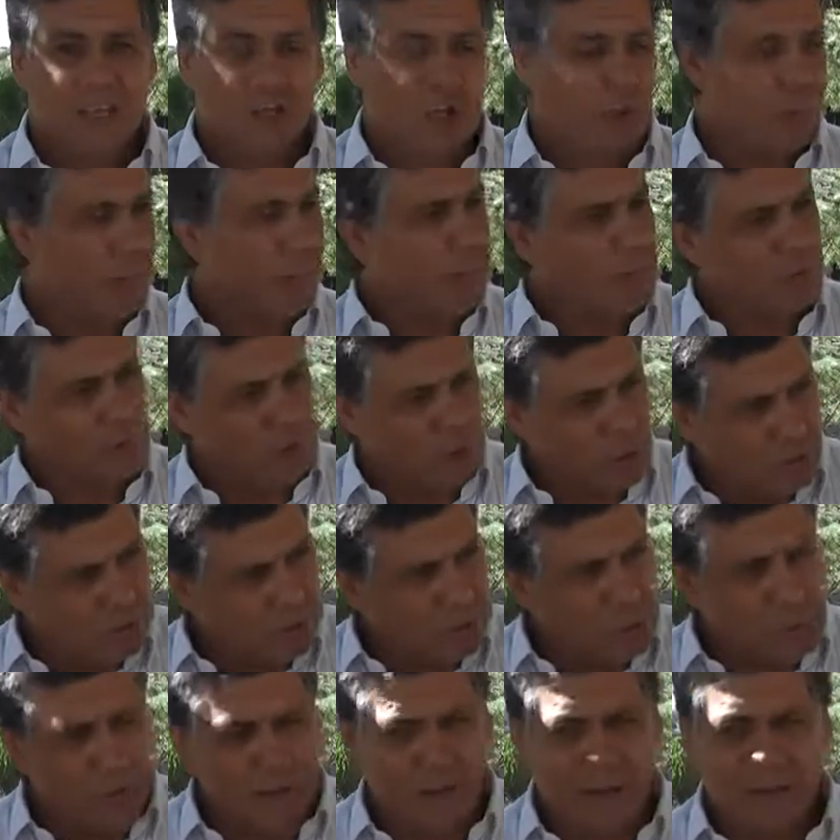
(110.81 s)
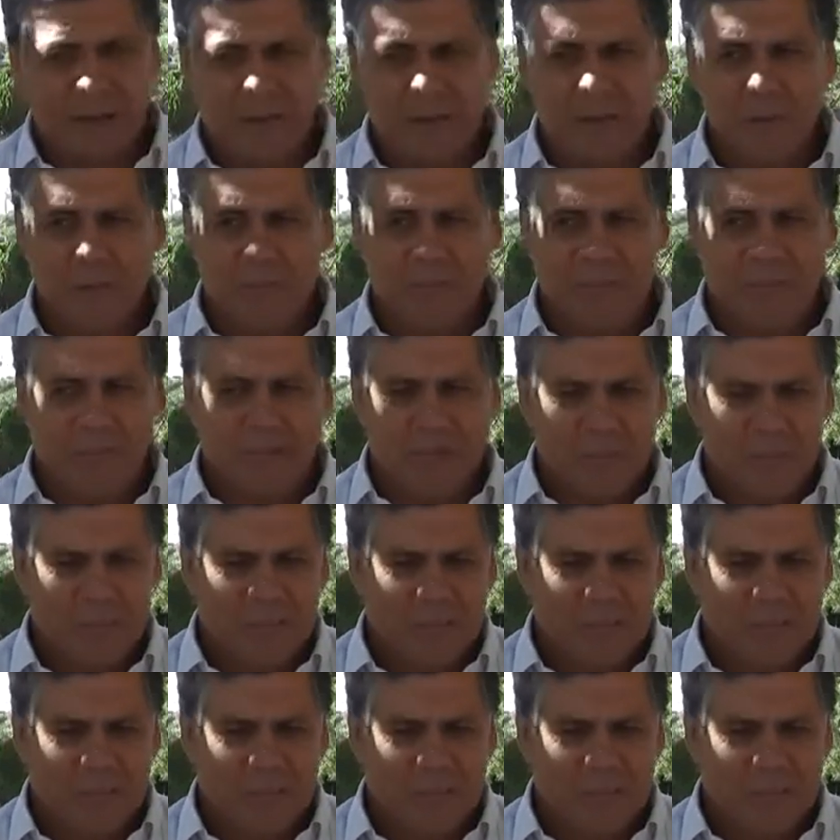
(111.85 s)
lo vamos a continuar en Rivera,